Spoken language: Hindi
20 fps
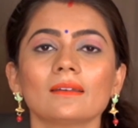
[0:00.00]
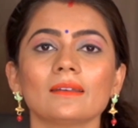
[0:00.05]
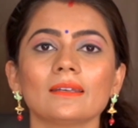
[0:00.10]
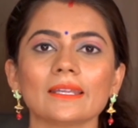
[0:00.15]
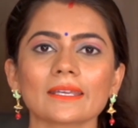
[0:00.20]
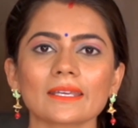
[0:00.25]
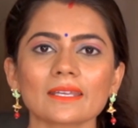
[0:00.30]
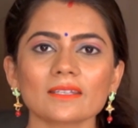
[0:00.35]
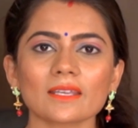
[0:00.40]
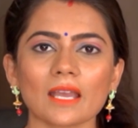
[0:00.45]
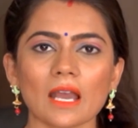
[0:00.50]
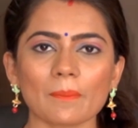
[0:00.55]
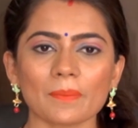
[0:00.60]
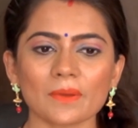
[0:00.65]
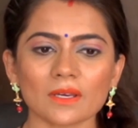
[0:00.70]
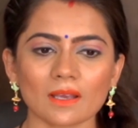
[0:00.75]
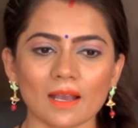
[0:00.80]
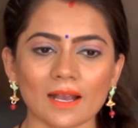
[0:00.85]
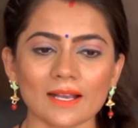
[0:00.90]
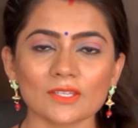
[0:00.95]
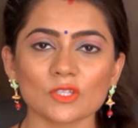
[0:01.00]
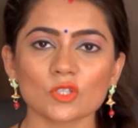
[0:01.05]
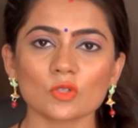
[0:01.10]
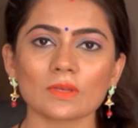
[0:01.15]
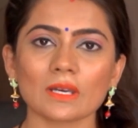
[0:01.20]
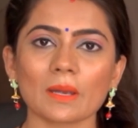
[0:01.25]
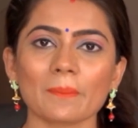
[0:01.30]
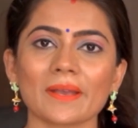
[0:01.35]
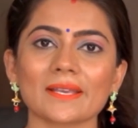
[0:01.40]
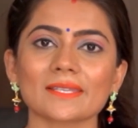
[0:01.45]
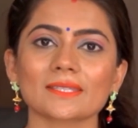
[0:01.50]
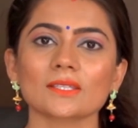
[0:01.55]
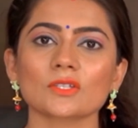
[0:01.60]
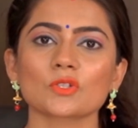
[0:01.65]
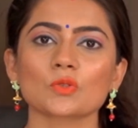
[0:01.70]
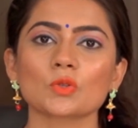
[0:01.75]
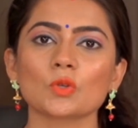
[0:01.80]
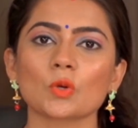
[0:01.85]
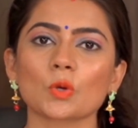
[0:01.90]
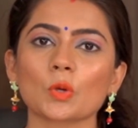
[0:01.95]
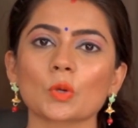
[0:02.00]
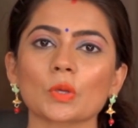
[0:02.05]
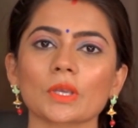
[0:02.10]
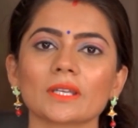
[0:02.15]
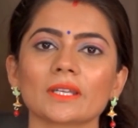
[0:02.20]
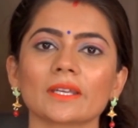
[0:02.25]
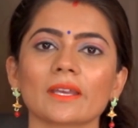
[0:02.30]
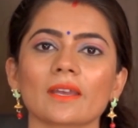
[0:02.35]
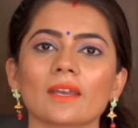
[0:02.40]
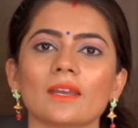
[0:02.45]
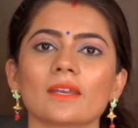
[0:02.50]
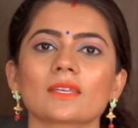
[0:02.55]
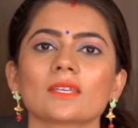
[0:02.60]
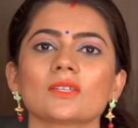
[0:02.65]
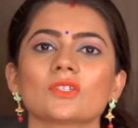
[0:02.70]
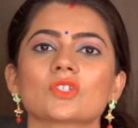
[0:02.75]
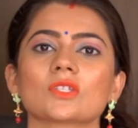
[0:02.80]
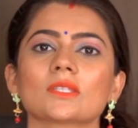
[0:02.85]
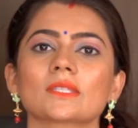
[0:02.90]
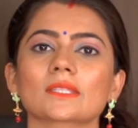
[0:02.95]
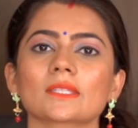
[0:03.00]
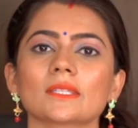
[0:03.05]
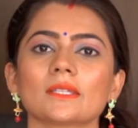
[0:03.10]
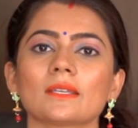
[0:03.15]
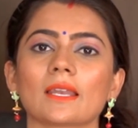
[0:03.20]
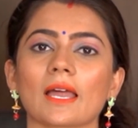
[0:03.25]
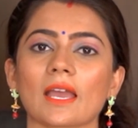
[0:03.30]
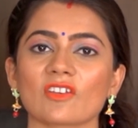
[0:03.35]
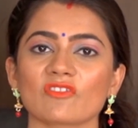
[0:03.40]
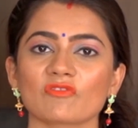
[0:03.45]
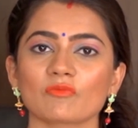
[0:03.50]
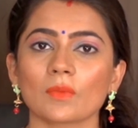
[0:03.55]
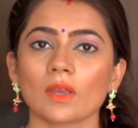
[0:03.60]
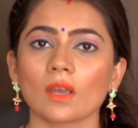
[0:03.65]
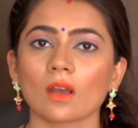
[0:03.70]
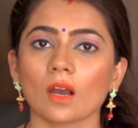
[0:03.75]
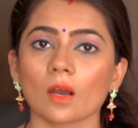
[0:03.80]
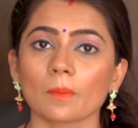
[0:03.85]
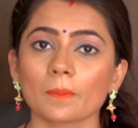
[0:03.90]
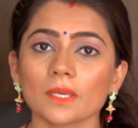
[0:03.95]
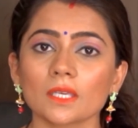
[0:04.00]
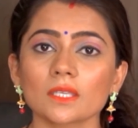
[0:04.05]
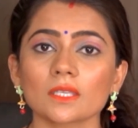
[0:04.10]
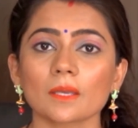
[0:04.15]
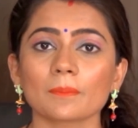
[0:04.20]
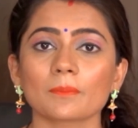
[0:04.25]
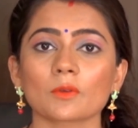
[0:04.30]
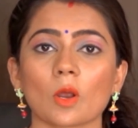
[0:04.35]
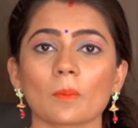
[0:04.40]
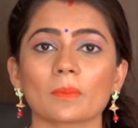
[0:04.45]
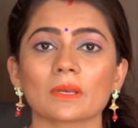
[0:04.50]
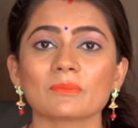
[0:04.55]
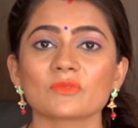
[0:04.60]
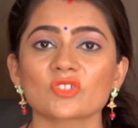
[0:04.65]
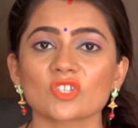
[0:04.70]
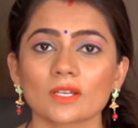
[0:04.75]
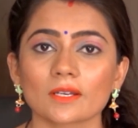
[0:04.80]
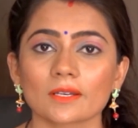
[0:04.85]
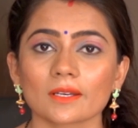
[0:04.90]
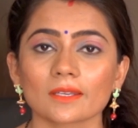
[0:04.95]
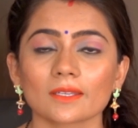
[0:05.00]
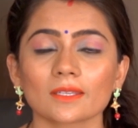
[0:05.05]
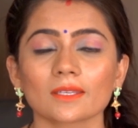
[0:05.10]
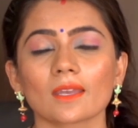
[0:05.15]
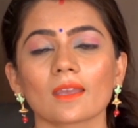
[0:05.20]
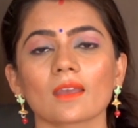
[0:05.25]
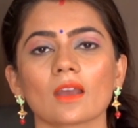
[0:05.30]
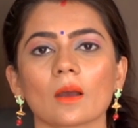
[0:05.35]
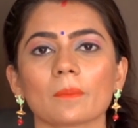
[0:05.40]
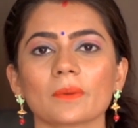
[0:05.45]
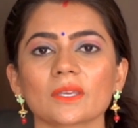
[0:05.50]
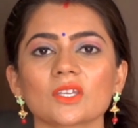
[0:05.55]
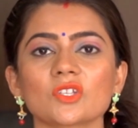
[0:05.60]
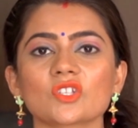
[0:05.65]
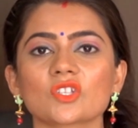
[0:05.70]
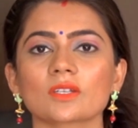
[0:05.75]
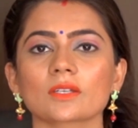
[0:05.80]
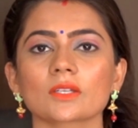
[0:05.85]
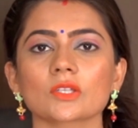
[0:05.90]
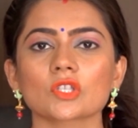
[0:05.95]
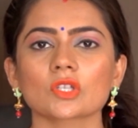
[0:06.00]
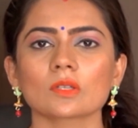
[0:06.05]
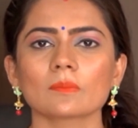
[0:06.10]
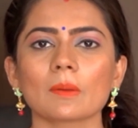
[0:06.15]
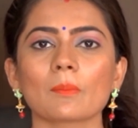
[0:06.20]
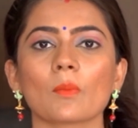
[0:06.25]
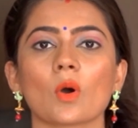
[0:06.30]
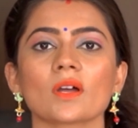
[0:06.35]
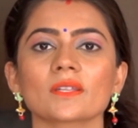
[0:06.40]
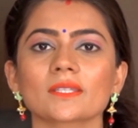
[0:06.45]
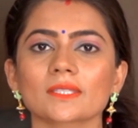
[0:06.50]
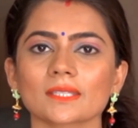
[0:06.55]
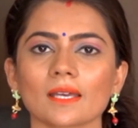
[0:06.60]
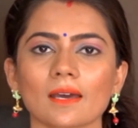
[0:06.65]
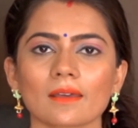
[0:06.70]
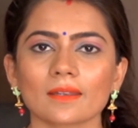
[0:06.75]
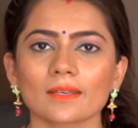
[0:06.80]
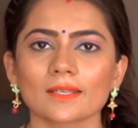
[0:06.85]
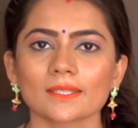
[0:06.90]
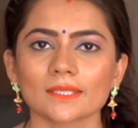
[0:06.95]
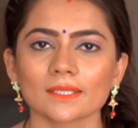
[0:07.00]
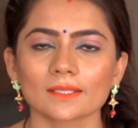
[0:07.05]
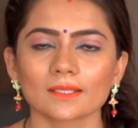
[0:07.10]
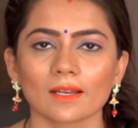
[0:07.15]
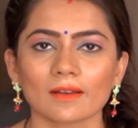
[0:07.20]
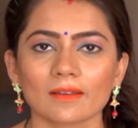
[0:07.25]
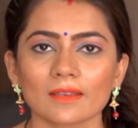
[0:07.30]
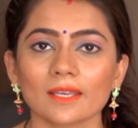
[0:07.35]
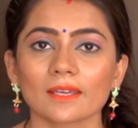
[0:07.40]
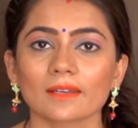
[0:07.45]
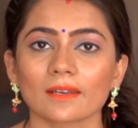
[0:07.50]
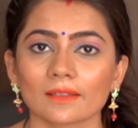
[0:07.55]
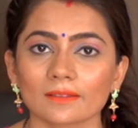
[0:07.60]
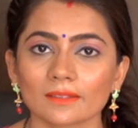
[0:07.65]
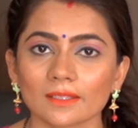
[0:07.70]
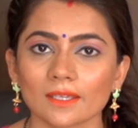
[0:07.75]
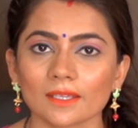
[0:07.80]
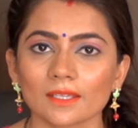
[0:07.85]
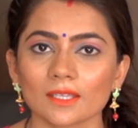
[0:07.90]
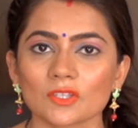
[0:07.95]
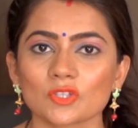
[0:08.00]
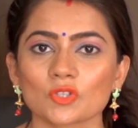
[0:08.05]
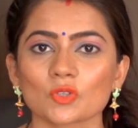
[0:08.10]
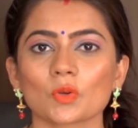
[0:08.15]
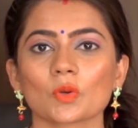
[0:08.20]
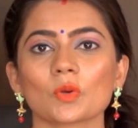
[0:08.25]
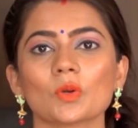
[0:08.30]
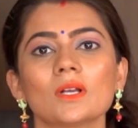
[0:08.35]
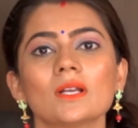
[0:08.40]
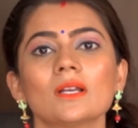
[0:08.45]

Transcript: लेकिन यहाँ पर खास जो मेरा मैसेज उन लोगों के लिए है कि जिसकी लाइफ में अभी ये प्रॉब्लम चल रही है अभी की जनरेशन में बहुत सारे ऐसे लड़के रहते हैं कि जो